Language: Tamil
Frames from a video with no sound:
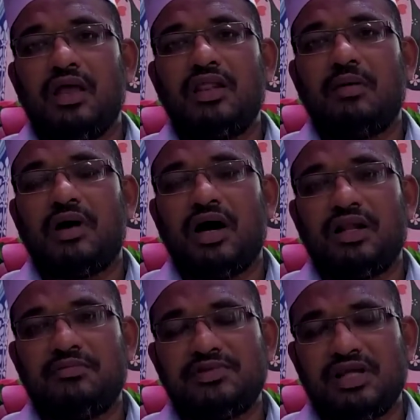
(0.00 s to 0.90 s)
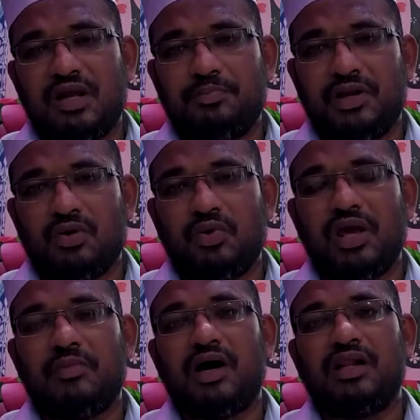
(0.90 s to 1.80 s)
இந்த மாதம்
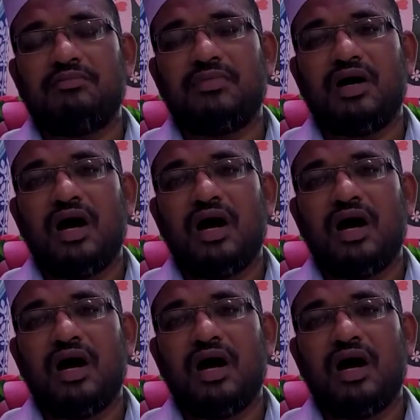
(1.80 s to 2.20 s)
சிறப்பிற்குரிய மாதம்